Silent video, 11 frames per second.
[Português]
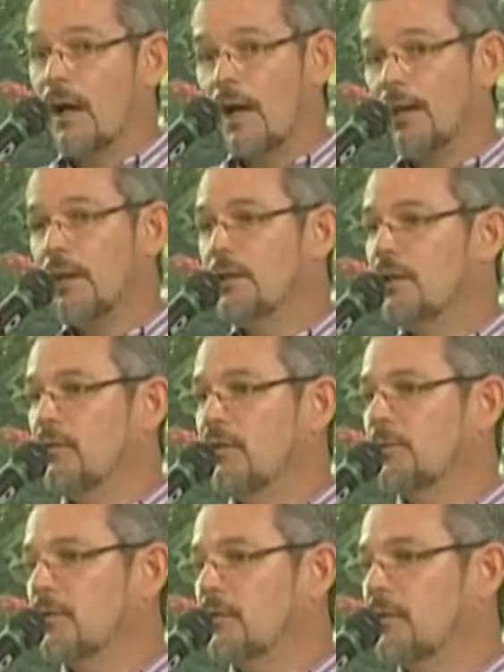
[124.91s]
Além disso, as
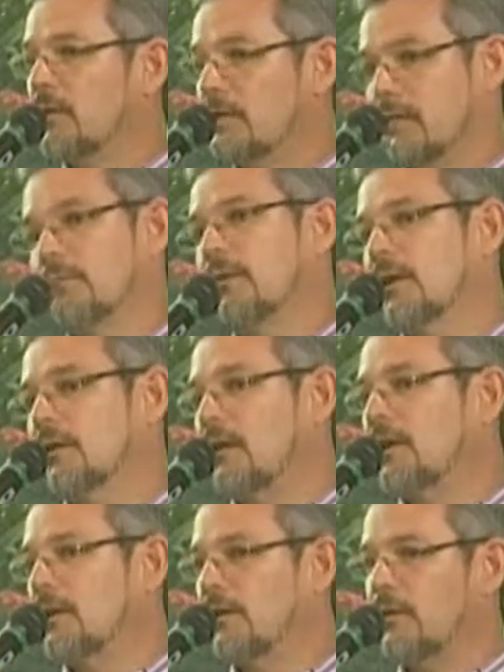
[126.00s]
pessoas que, né, que
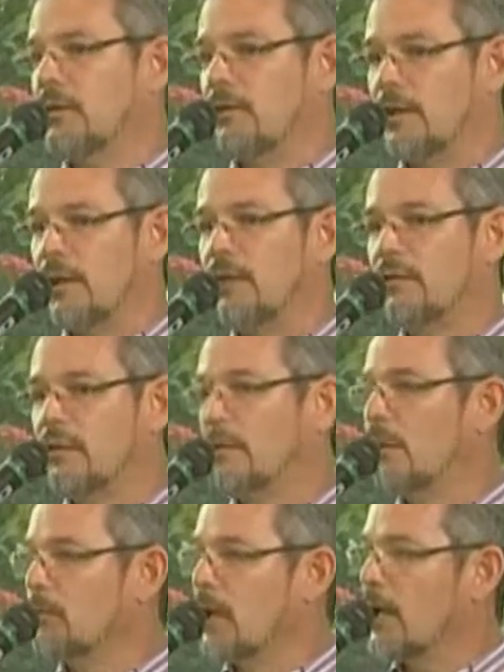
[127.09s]
têm interesse em
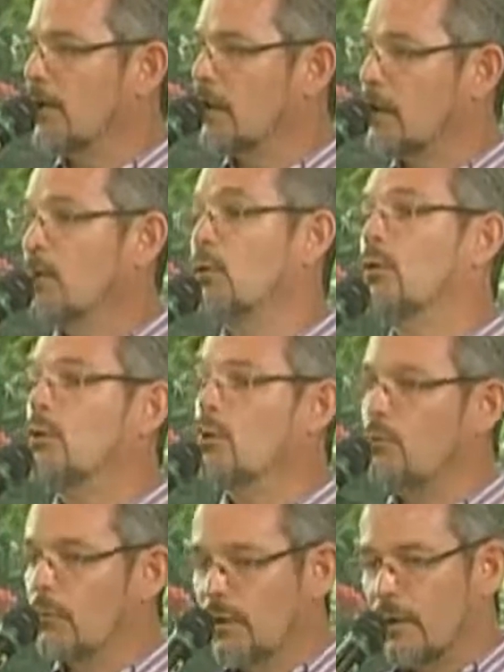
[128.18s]
entrar no mercado de trabalho
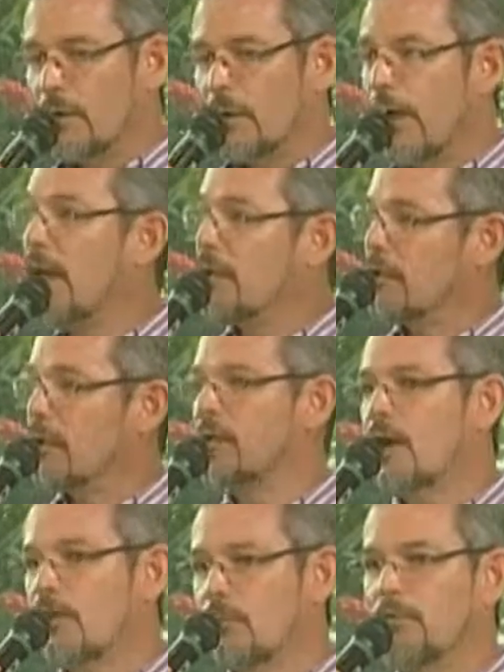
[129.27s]
ou
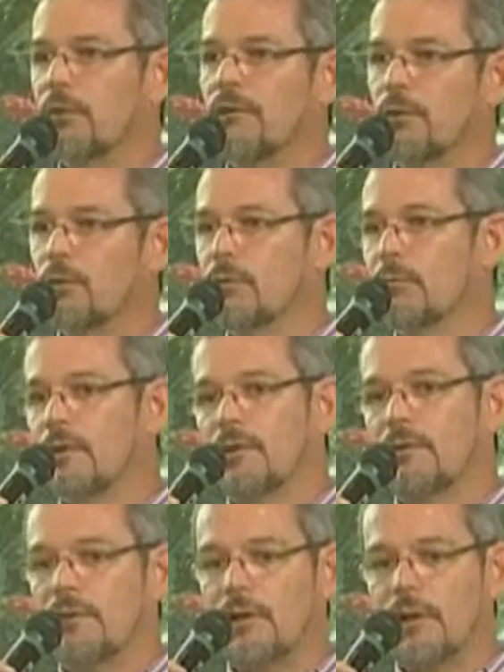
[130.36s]
reingressar, como você falou,
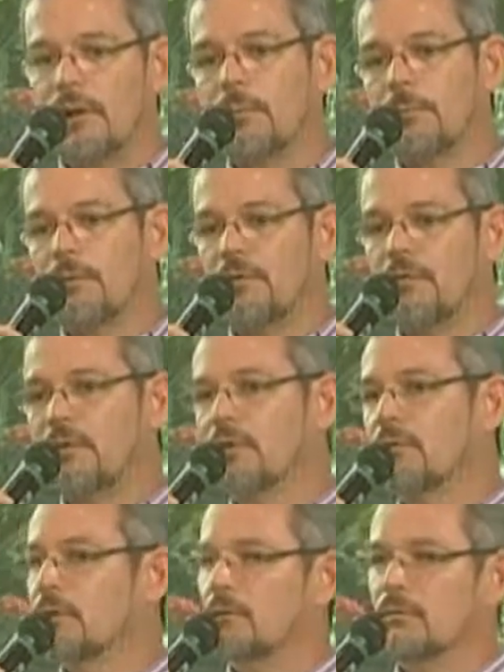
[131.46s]
tem, tem uma
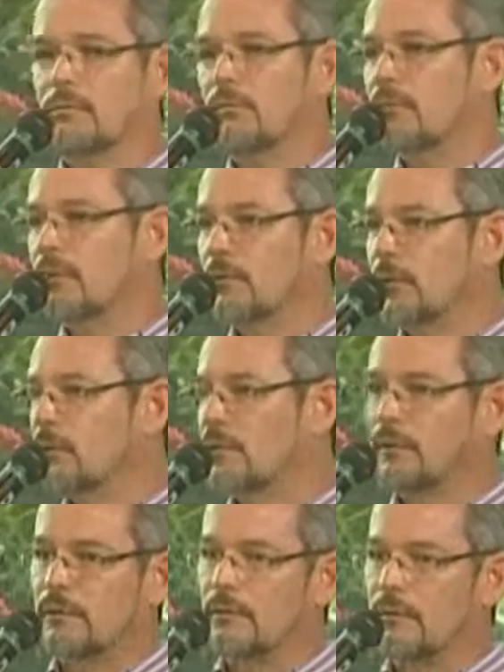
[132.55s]
profissão, não não não
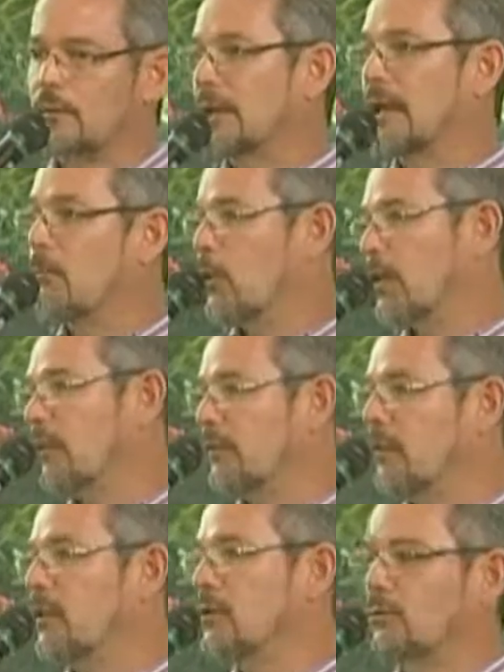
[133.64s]
não está na bola da
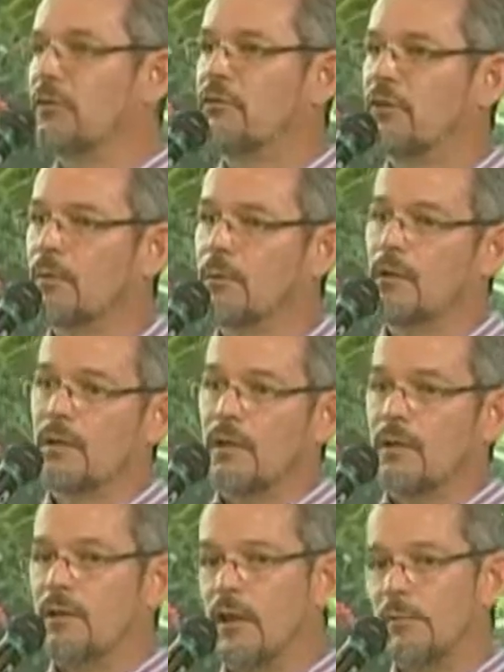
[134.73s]
vez, como a gente chama,
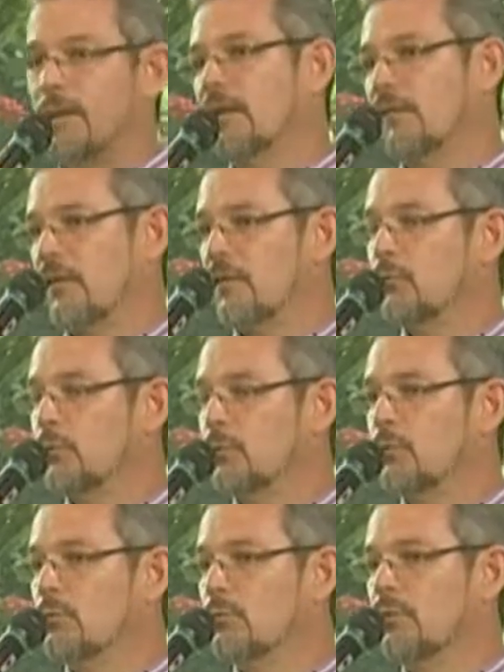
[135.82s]
de repente quer fazer um
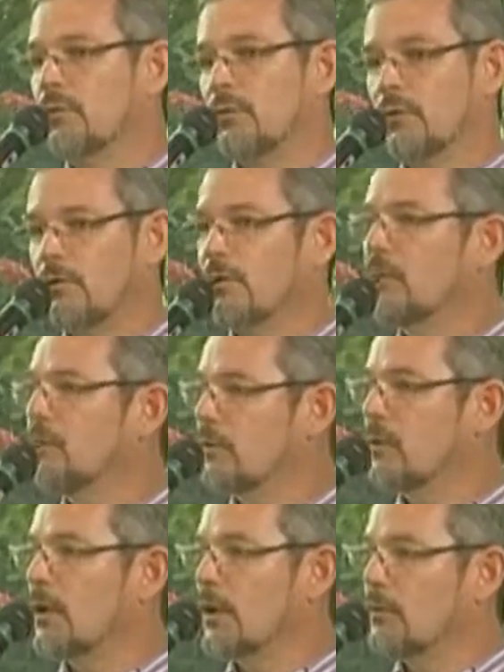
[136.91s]
outro curso, nós temos
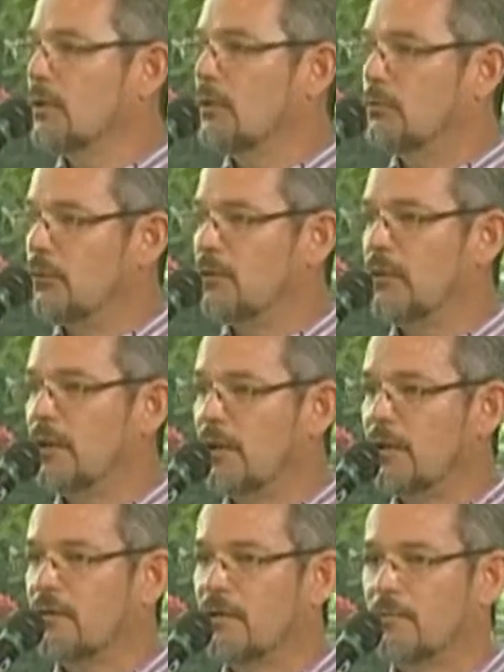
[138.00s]
uma gama de cursos bem
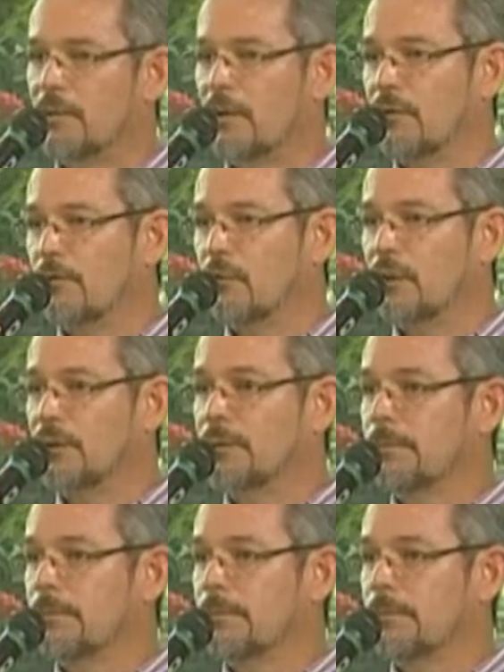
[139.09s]
interessantes para estar tá divulgando.